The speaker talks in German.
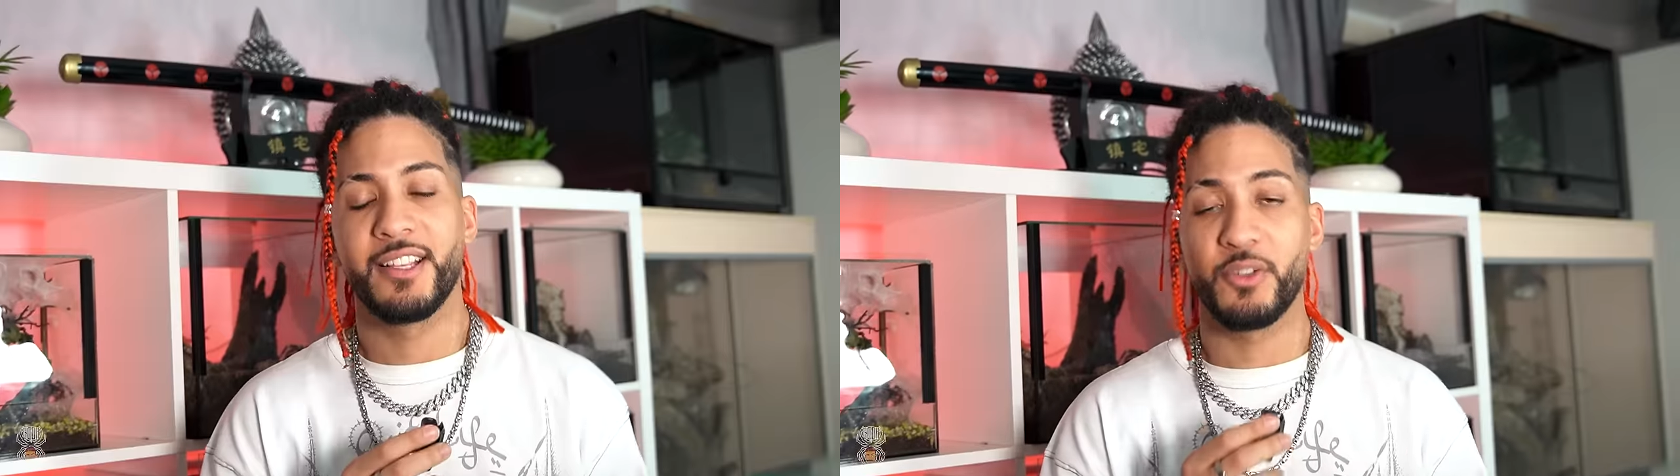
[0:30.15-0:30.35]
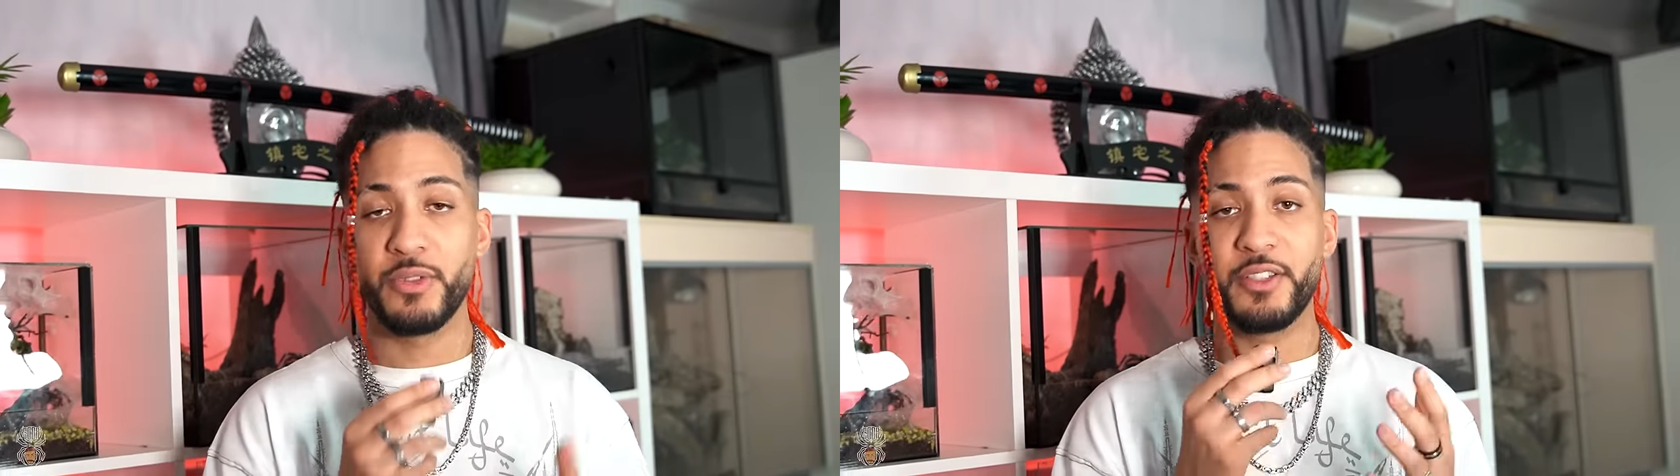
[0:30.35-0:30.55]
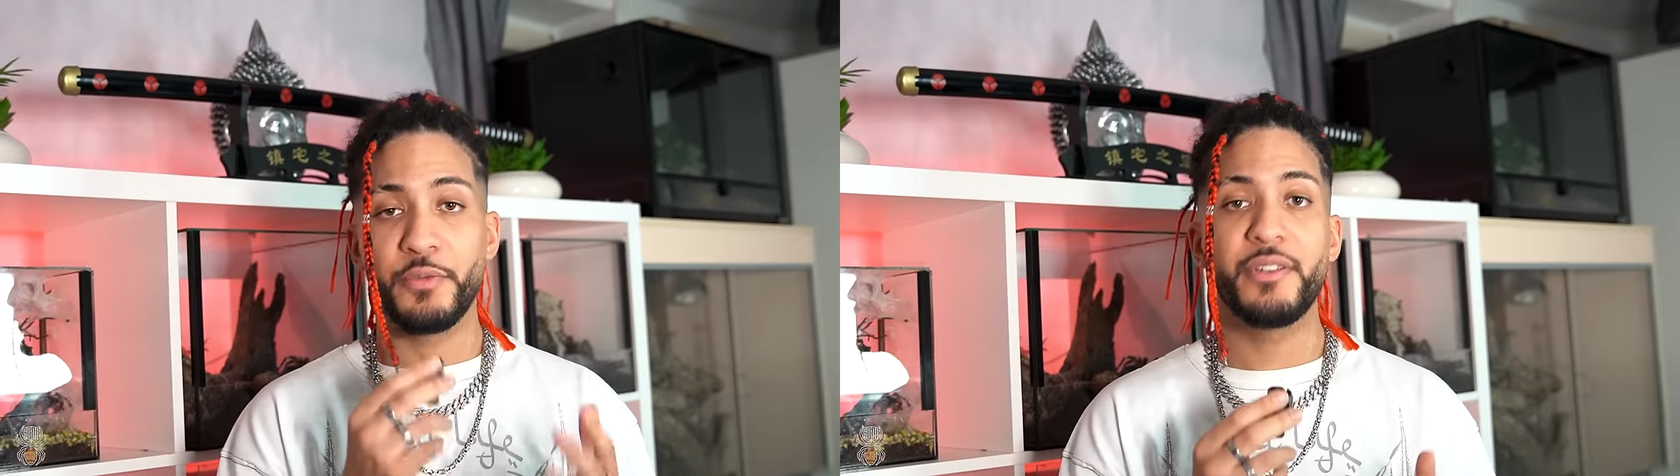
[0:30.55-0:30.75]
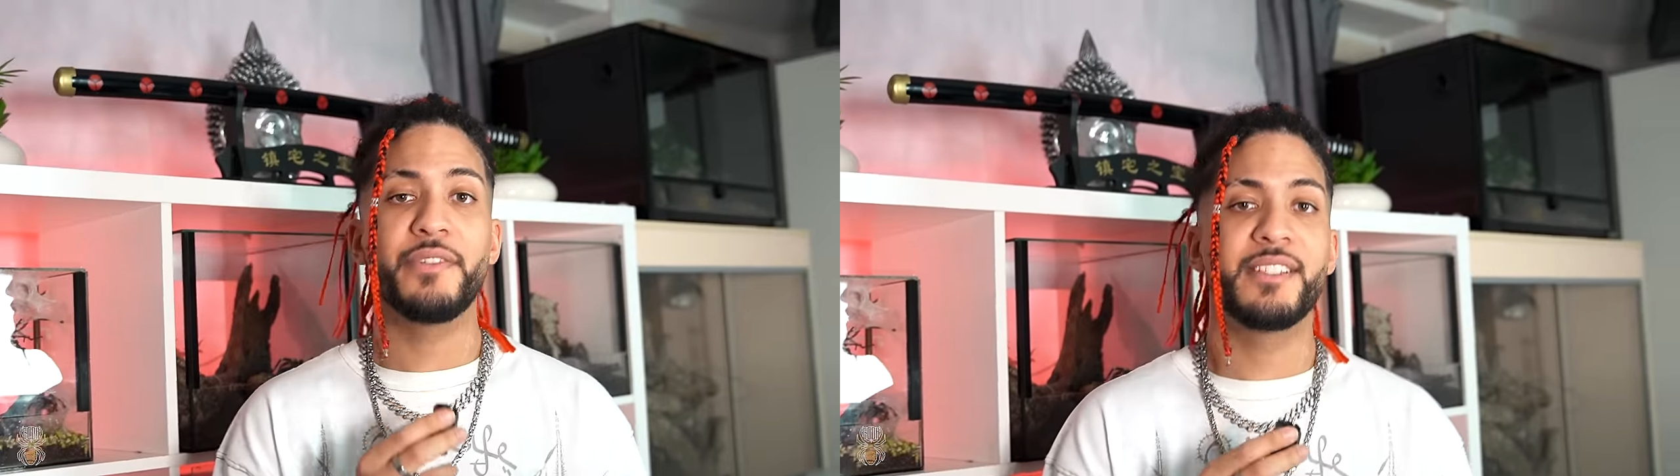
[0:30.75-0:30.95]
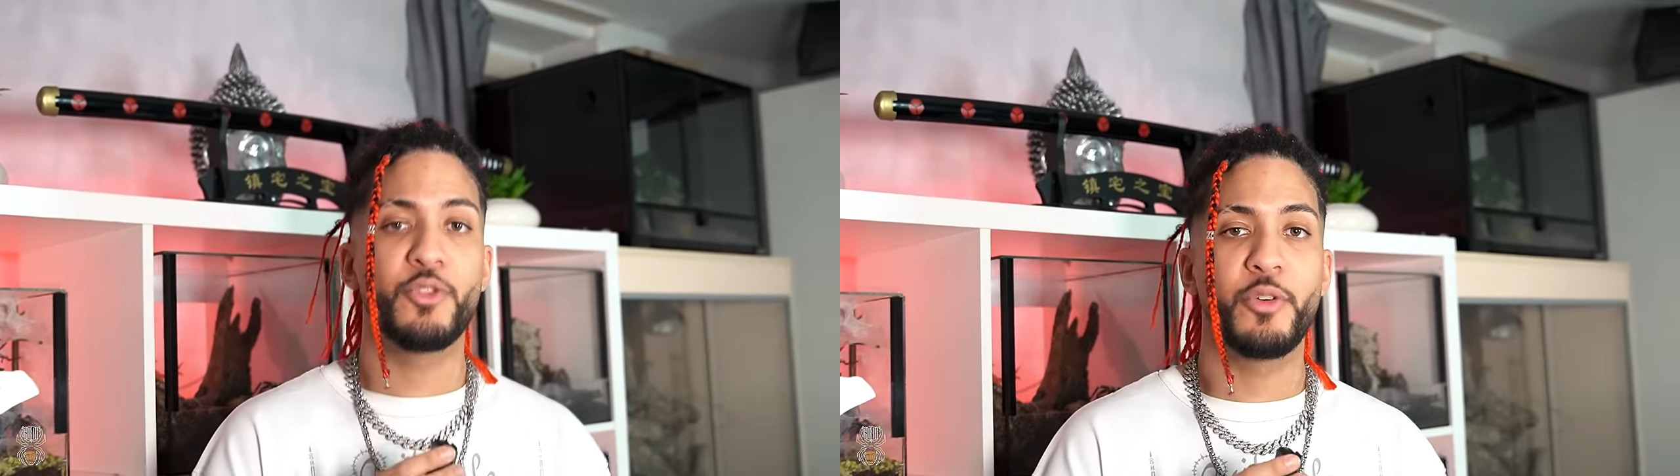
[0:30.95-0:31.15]
Es lohnt sich auf jeden
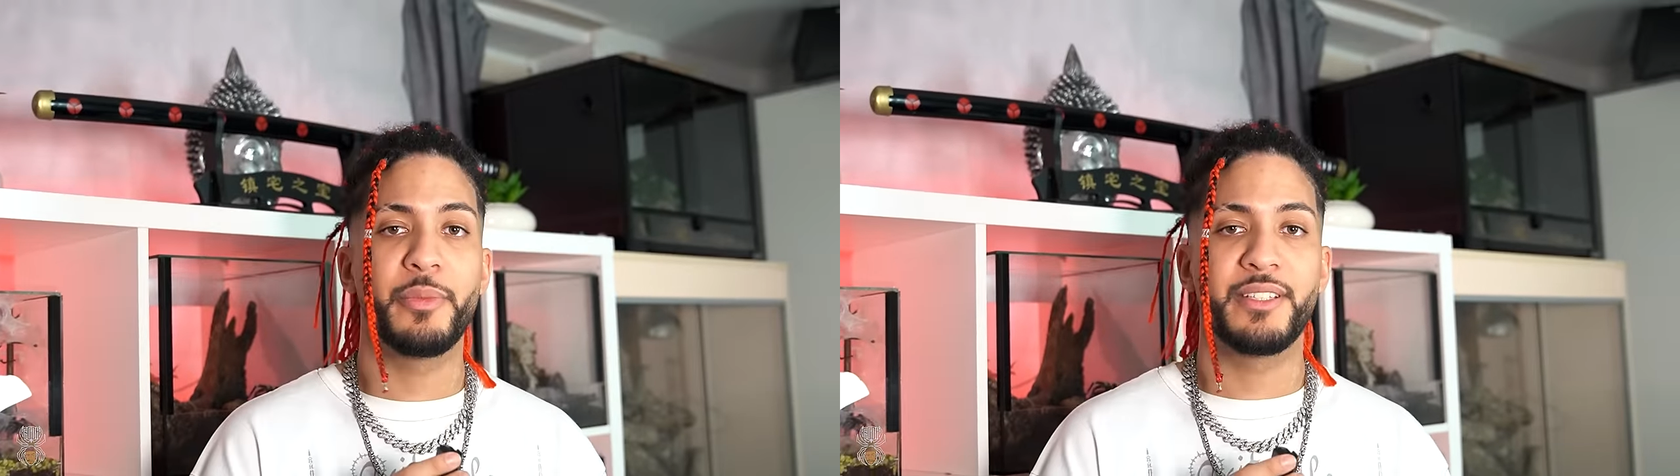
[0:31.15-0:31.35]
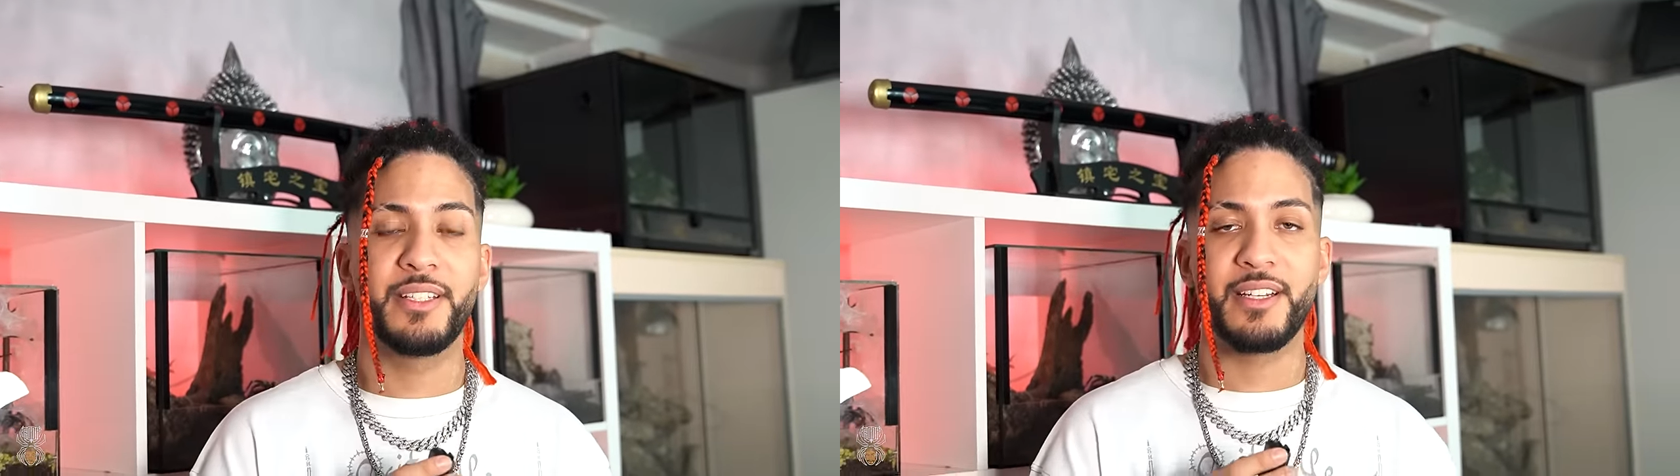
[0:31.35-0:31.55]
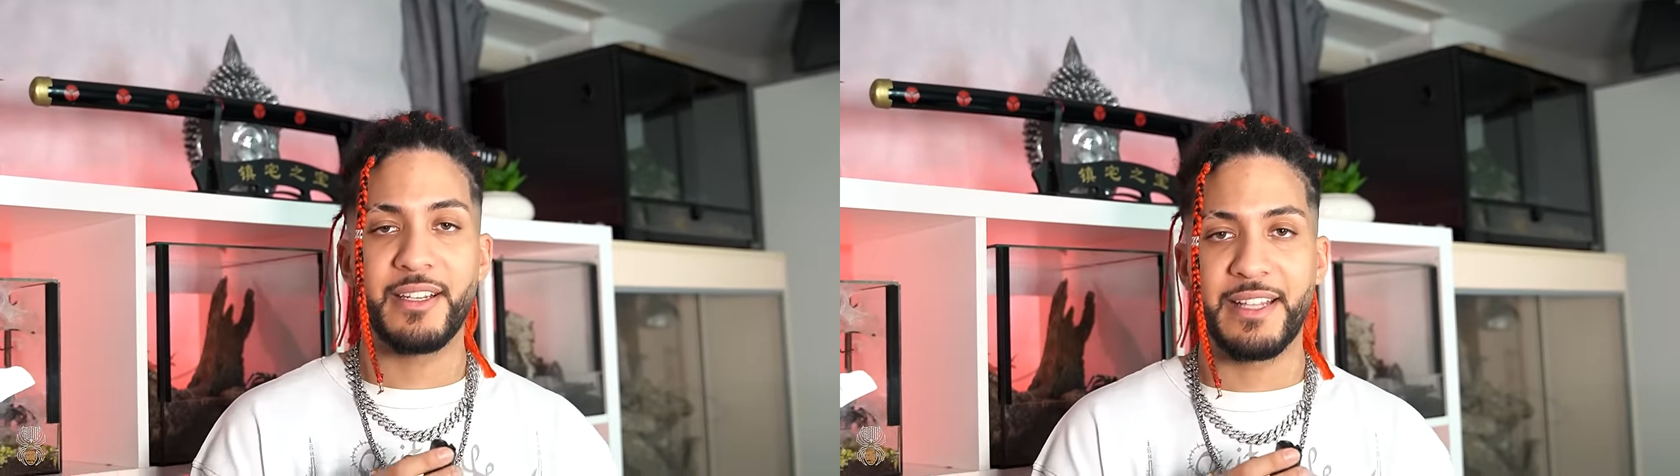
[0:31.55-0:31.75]
Fall zu kommentieren,